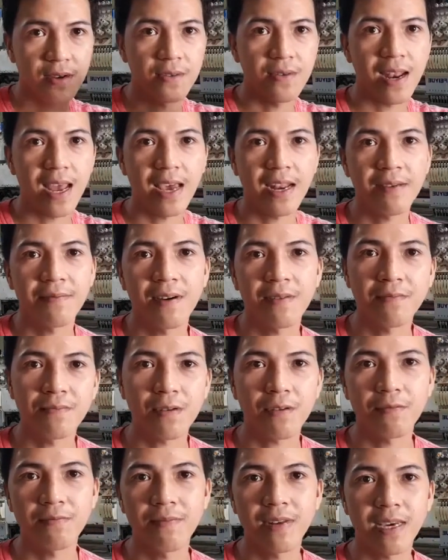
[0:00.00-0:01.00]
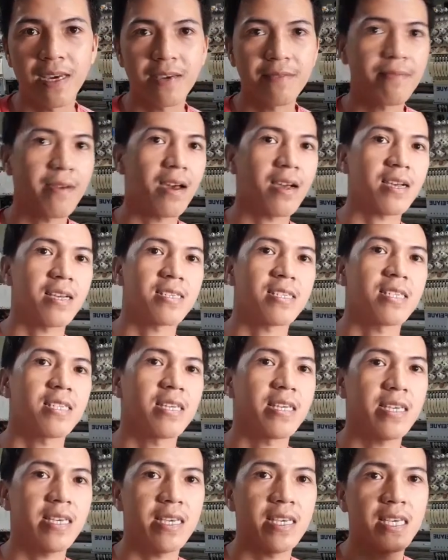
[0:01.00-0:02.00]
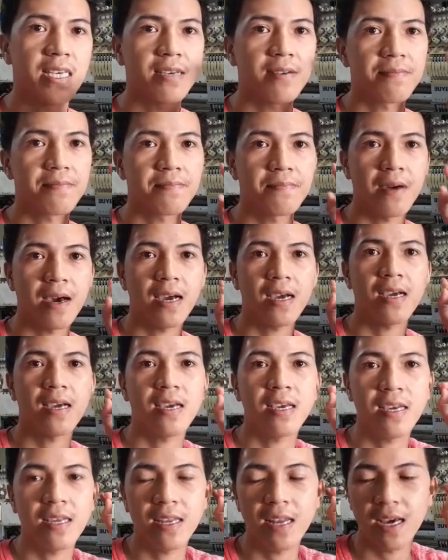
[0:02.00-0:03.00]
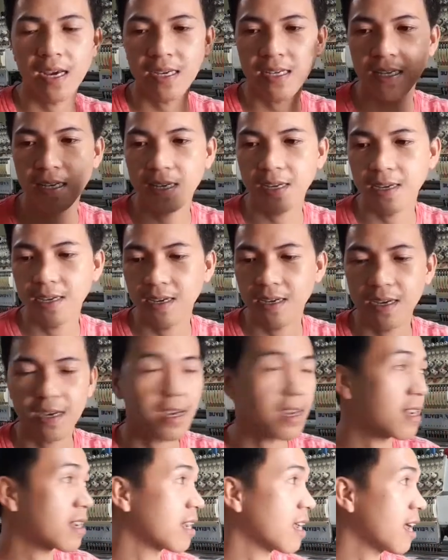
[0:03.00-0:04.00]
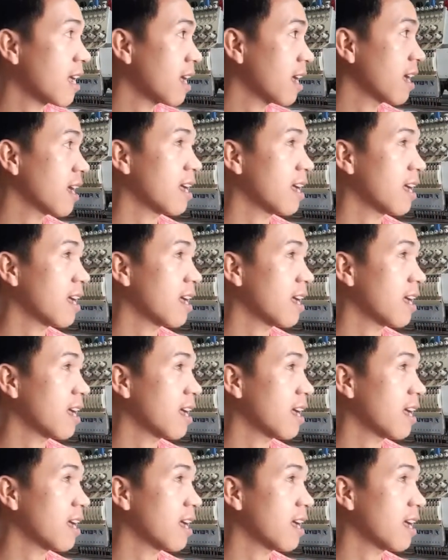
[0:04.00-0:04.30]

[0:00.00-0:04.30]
wala namang problema kasi pag nagka